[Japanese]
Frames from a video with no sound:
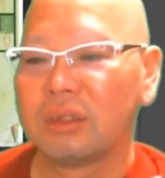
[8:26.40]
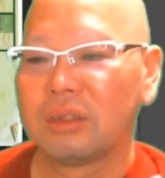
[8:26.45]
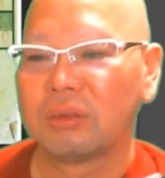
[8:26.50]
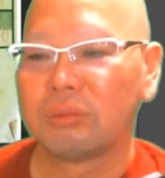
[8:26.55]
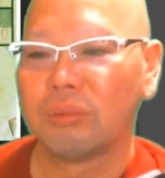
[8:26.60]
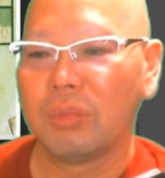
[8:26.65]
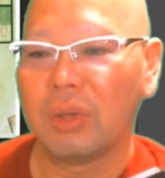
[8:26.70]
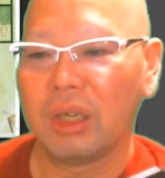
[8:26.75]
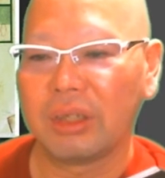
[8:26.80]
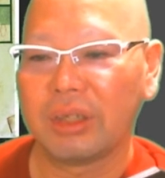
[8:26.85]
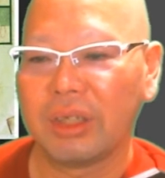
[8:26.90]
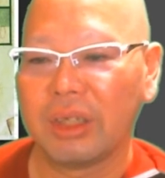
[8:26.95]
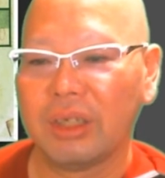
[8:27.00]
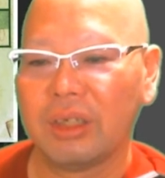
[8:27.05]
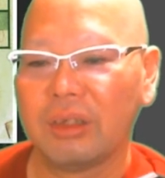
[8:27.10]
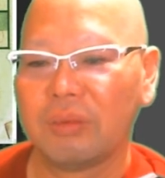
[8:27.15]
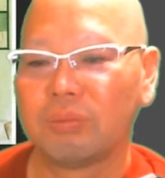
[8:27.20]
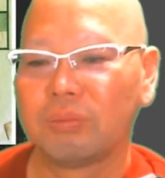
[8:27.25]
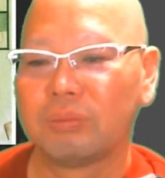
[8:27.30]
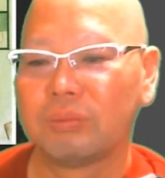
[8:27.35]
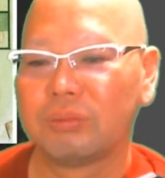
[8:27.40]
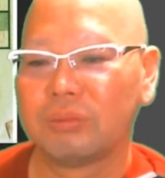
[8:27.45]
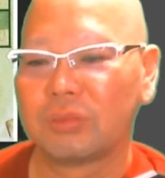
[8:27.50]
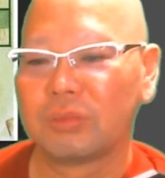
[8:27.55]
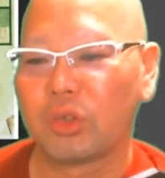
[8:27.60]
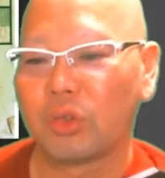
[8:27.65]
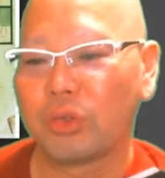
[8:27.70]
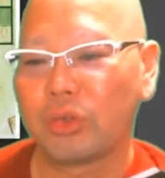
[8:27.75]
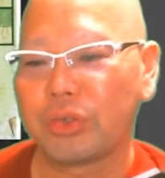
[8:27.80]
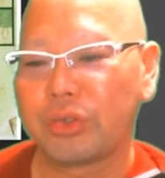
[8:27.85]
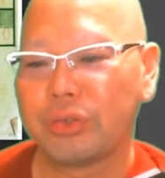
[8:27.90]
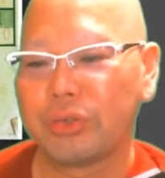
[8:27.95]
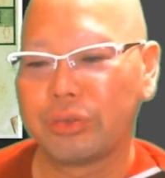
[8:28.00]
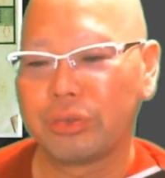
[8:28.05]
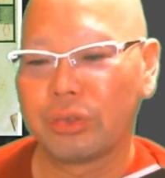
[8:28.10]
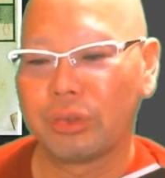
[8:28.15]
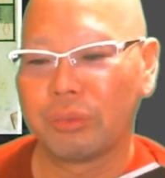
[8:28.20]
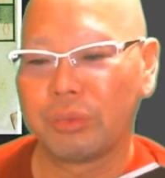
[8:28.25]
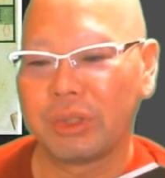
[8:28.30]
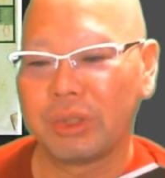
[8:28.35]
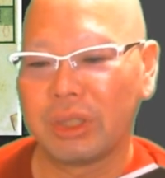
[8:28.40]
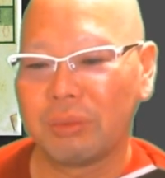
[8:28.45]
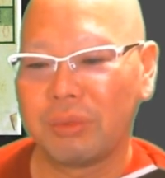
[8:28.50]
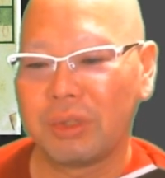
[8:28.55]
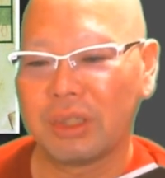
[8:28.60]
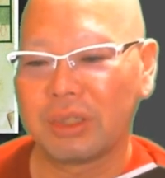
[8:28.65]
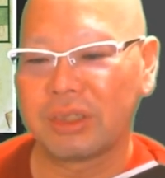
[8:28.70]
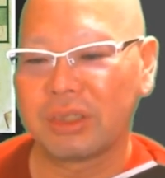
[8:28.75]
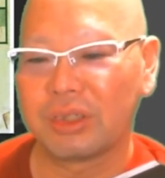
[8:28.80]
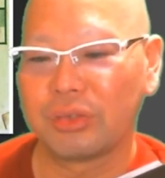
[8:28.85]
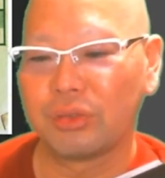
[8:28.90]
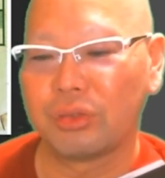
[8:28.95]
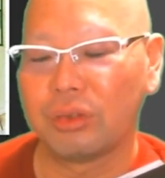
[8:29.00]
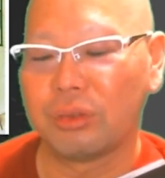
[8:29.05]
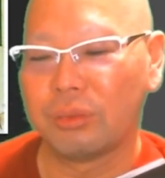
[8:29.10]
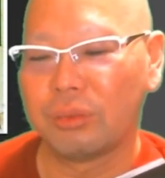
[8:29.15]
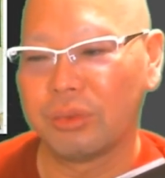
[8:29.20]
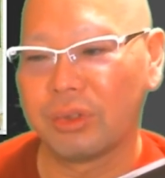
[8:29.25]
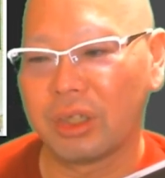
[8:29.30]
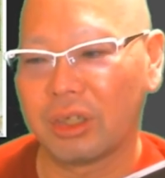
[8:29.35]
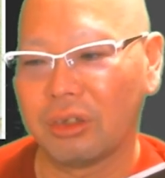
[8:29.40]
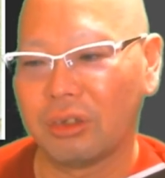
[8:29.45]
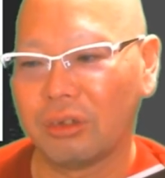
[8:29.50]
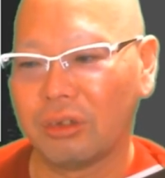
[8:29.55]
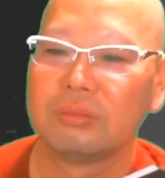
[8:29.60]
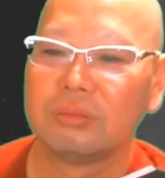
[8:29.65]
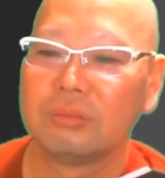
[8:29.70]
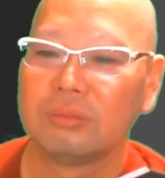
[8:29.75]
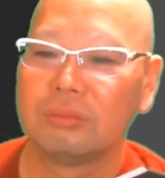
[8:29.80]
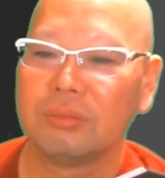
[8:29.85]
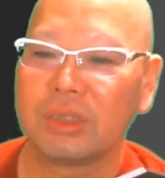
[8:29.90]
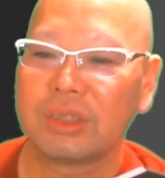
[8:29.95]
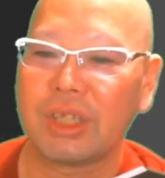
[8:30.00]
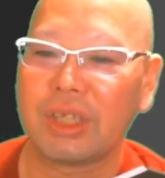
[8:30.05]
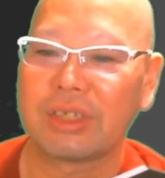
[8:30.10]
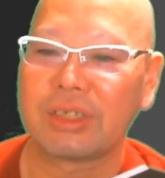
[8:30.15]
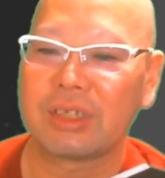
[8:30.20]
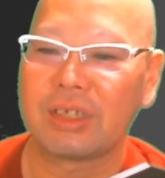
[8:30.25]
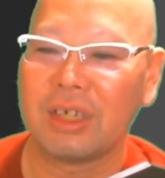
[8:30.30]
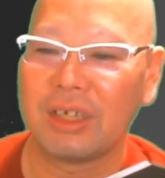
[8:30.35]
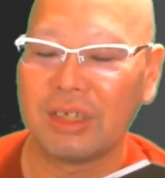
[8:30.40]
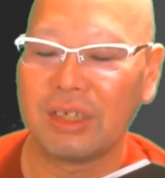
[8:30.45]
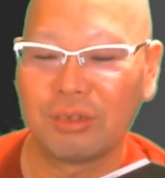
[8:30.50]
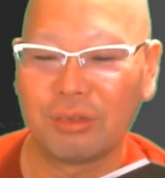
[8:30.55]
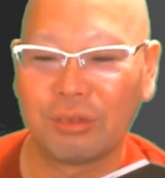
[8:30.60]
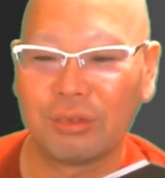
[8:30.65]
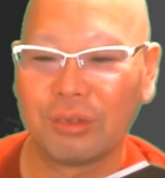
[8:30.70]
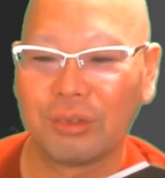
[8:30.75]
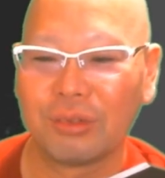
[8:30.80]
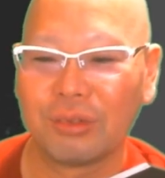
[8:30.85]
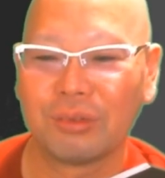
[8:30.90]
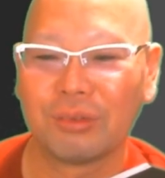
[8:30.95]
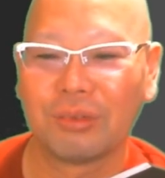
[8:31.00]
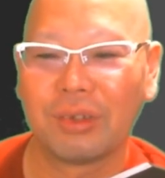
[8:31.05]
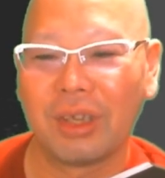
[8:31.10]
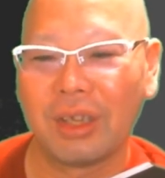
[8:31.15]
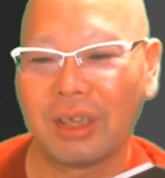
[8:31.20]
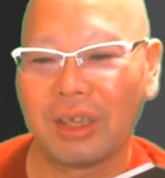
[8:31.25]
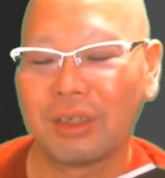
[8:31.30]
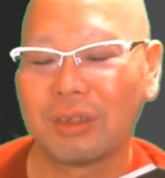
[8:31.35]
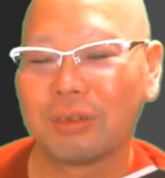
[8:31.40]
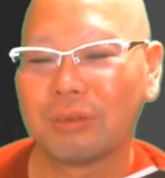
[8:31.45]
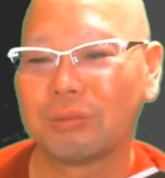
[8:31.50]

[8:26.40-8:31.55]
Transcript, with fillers: まあねこの給料見て皆さんどう思うやろまあ、確かにこのね、